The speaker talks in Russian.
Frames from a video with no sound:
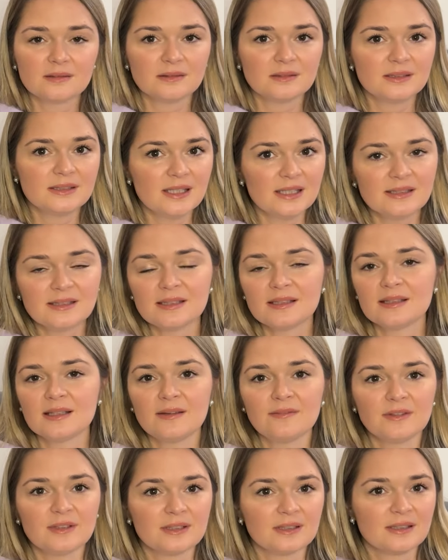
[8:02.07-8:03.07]
10,
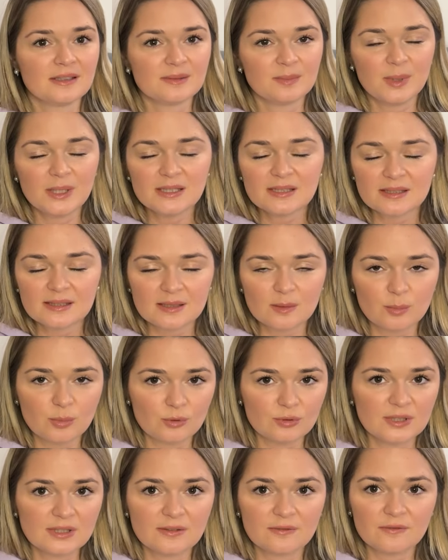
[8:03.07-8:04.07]
наверное, из месяца
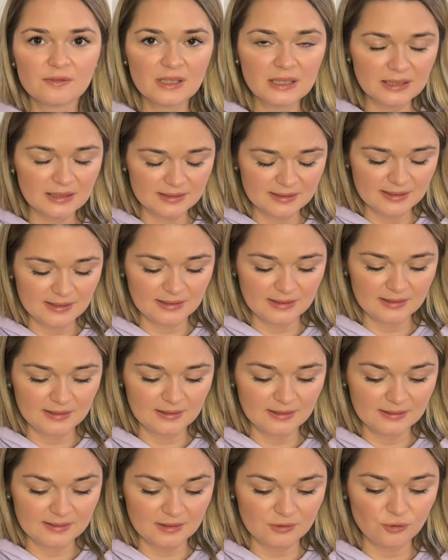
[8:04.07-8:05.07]
просто вылетели
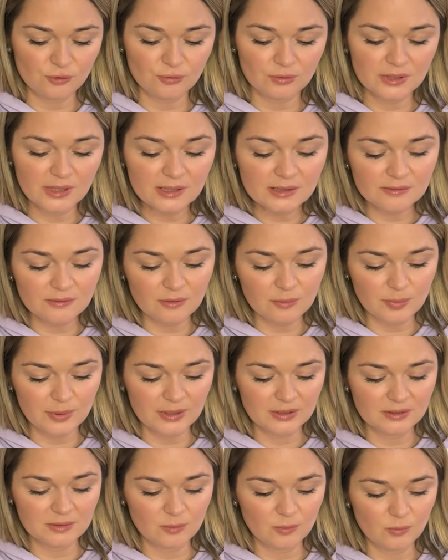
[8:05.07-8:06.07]
и за счет этого,
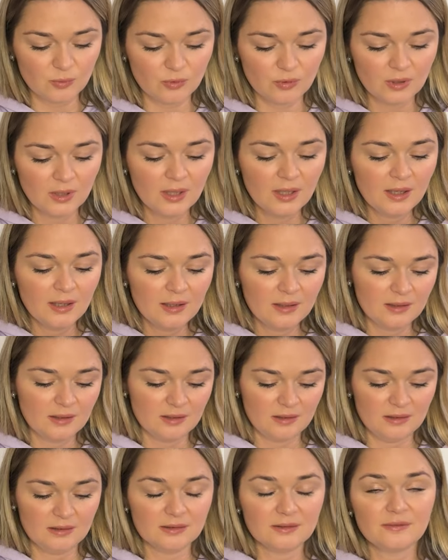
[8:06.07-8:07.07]
поэтому
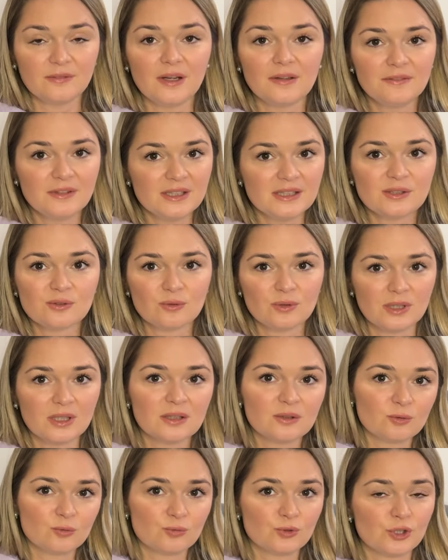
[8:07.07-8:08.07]
а, два видео –
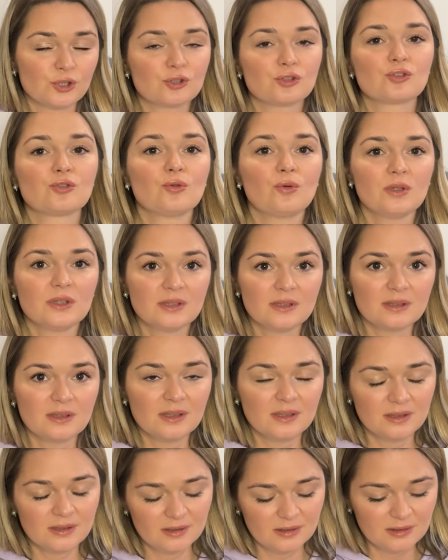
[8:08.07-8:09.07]
это уже
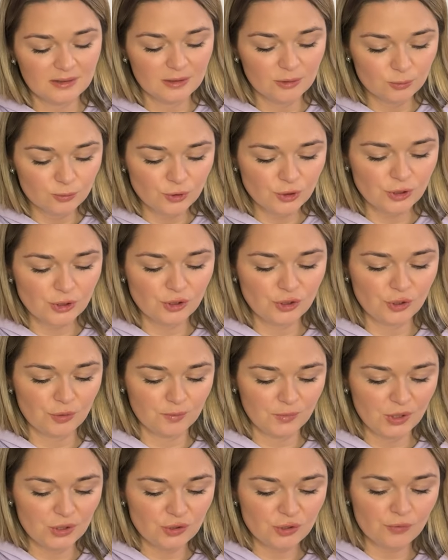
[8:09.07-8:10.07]
что-то, лучше,
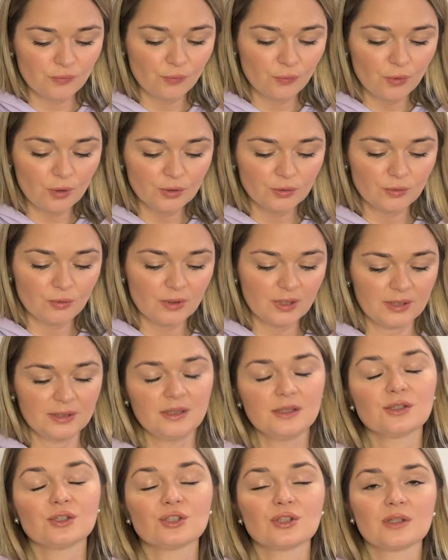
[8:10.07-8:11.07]
чем ничего, но,
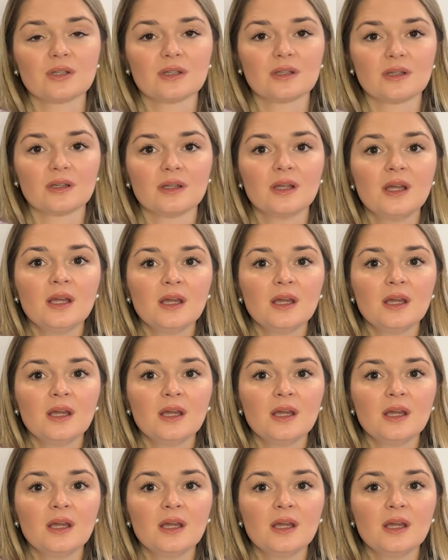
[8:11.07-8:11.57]
конечно,